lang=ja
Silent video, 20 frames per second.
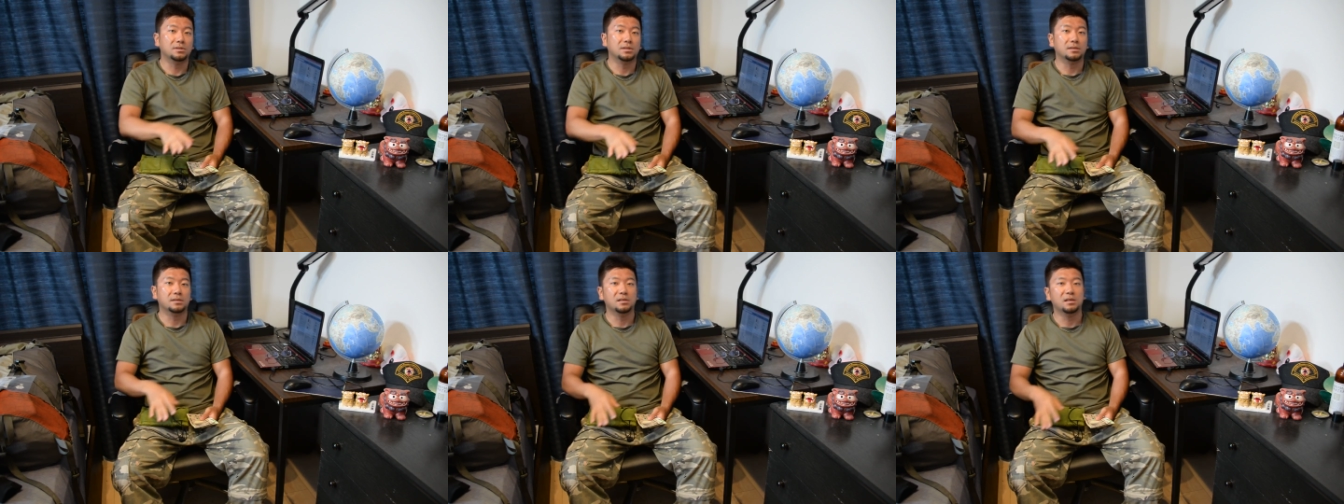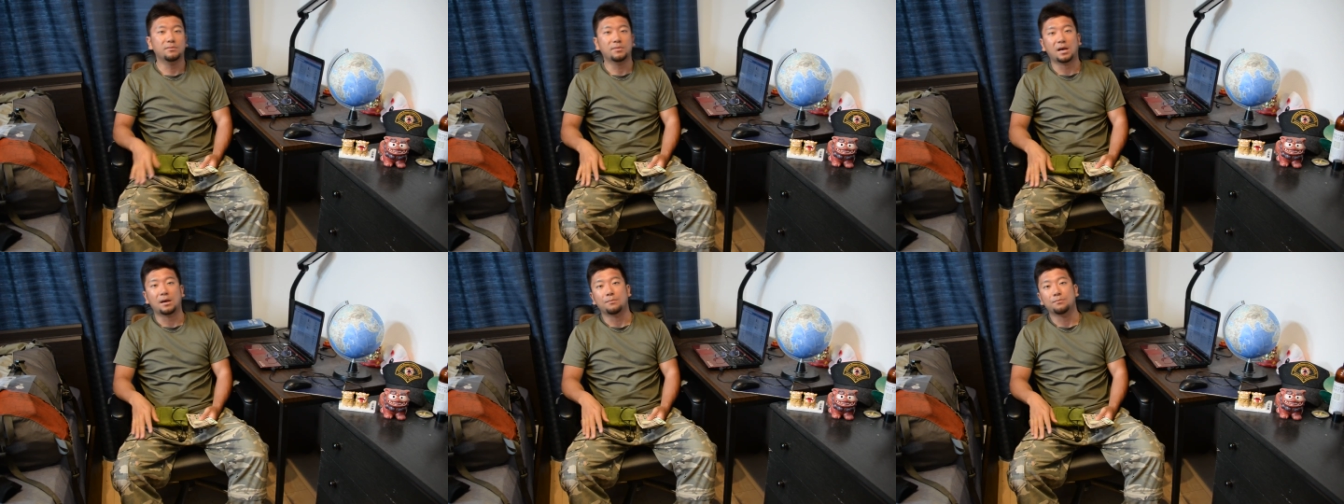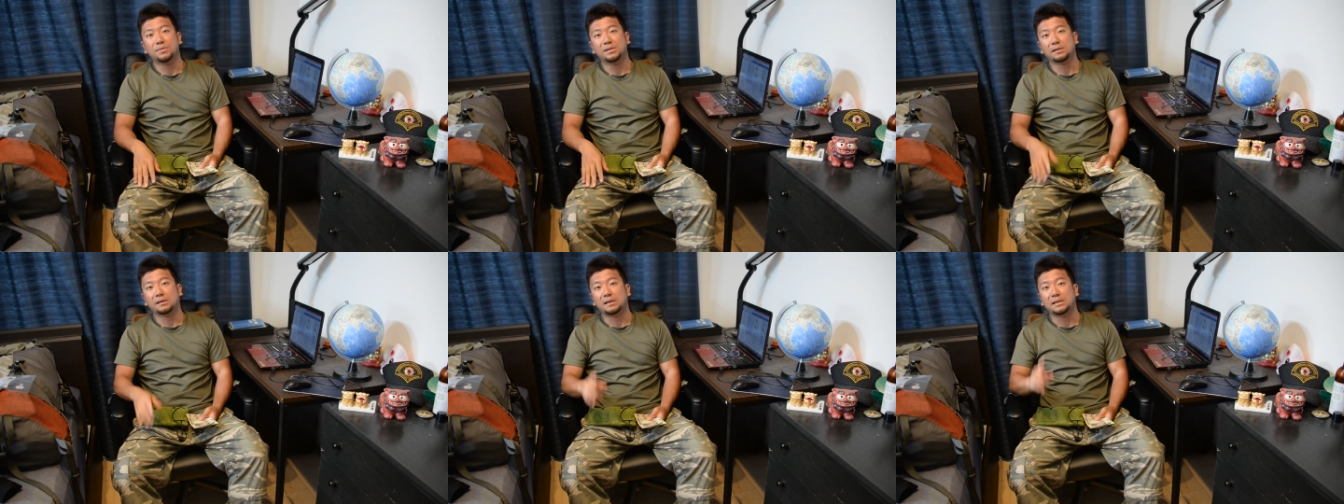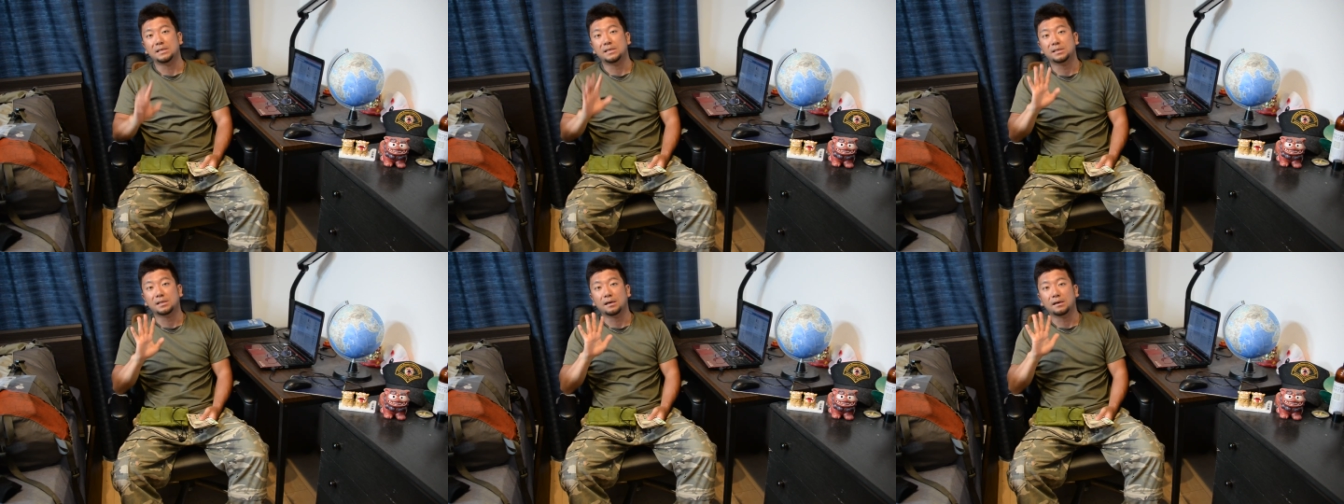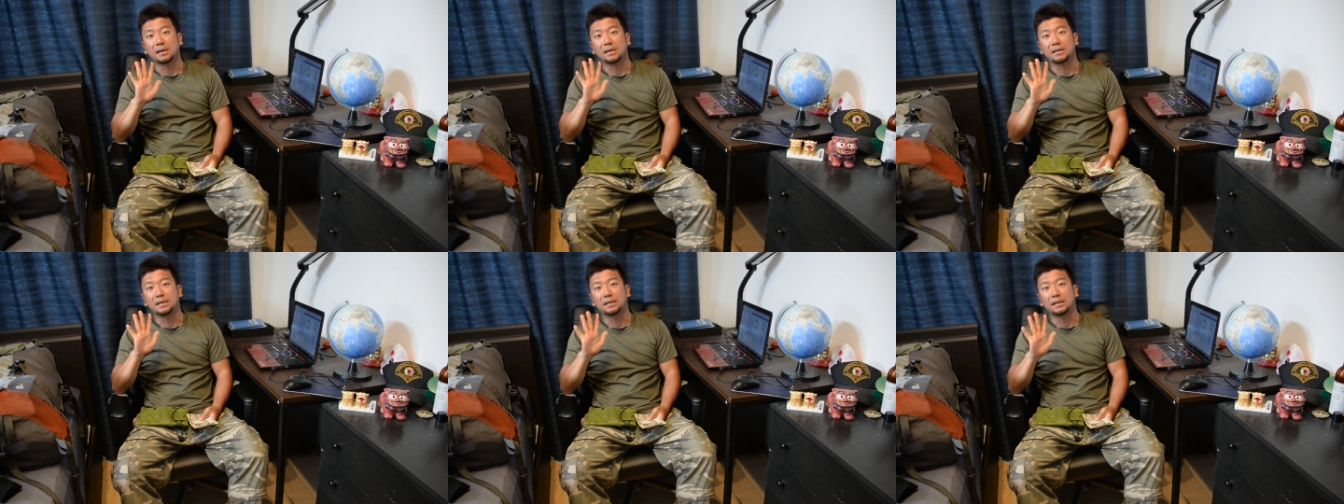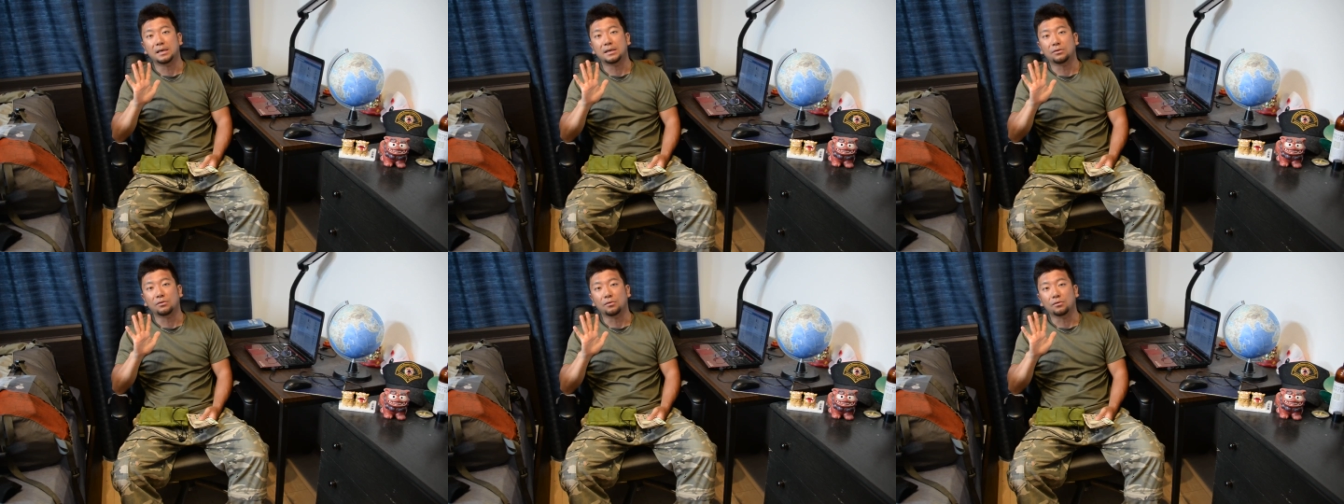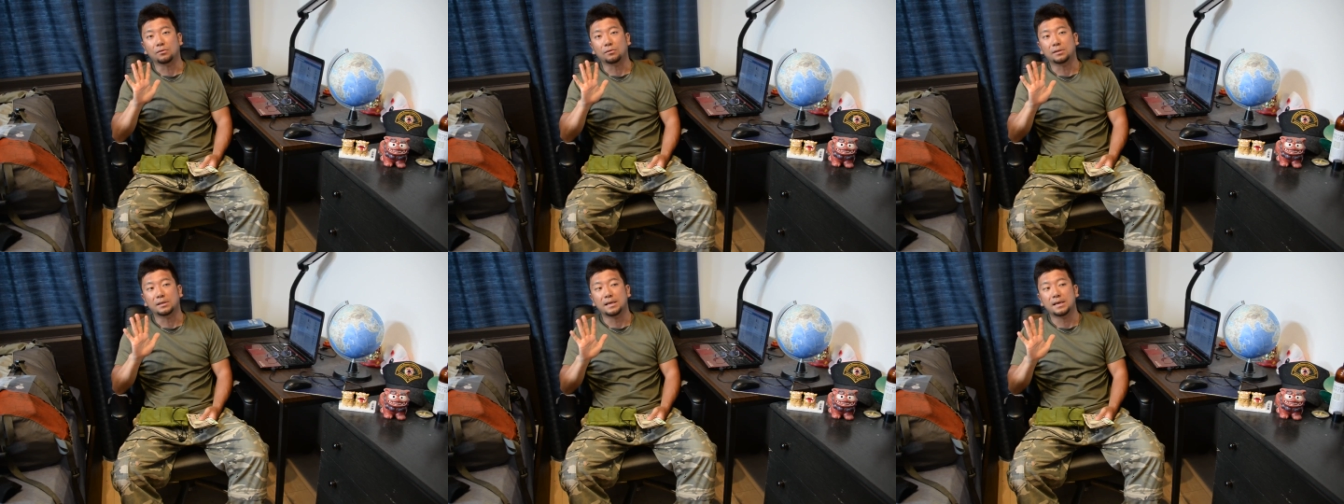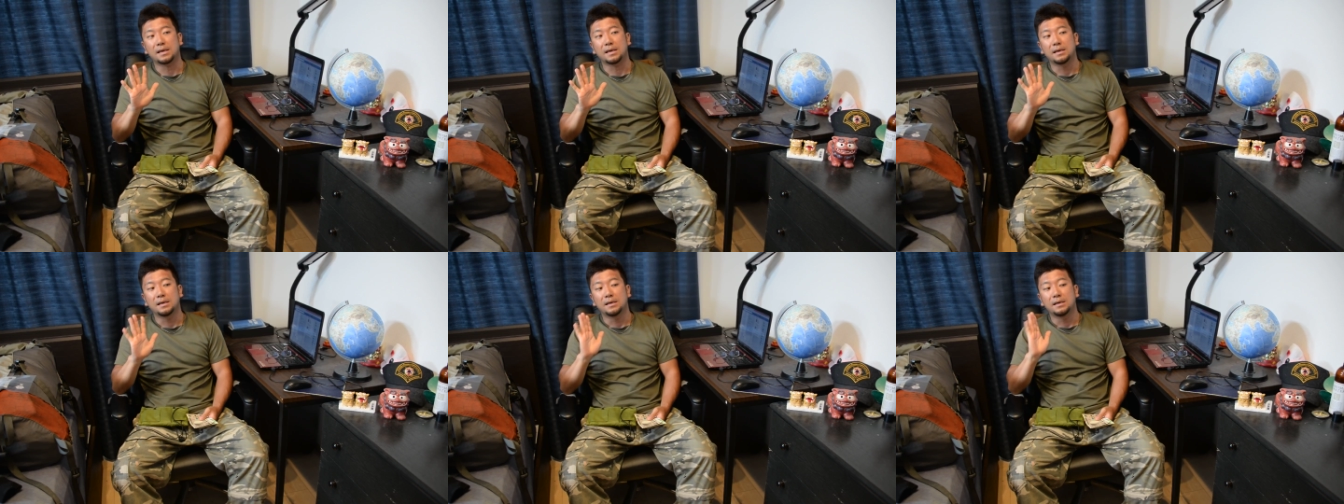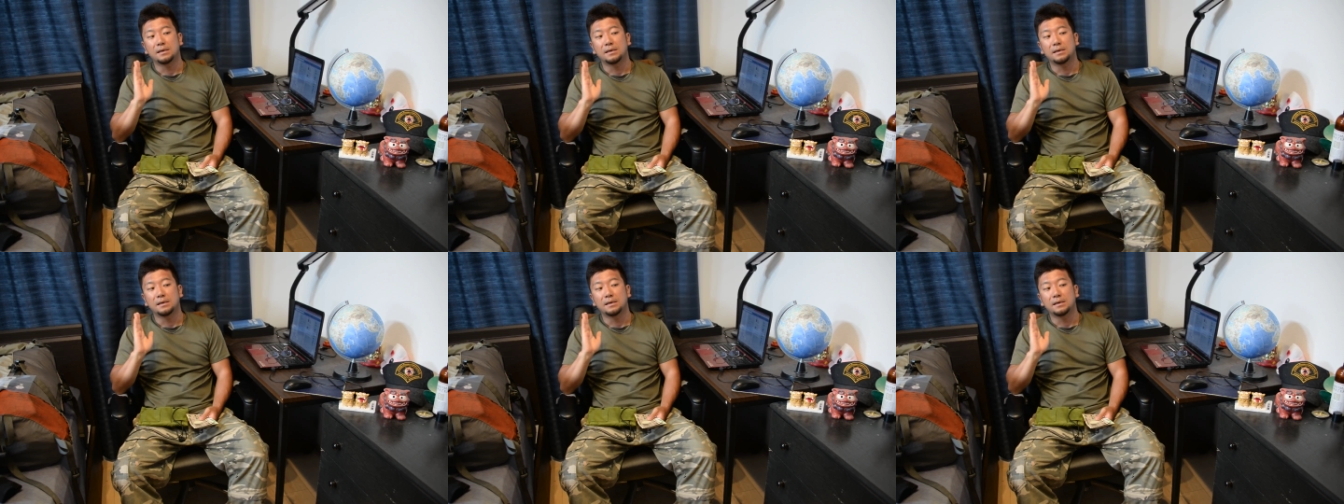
着すればビザが5日間いらないということで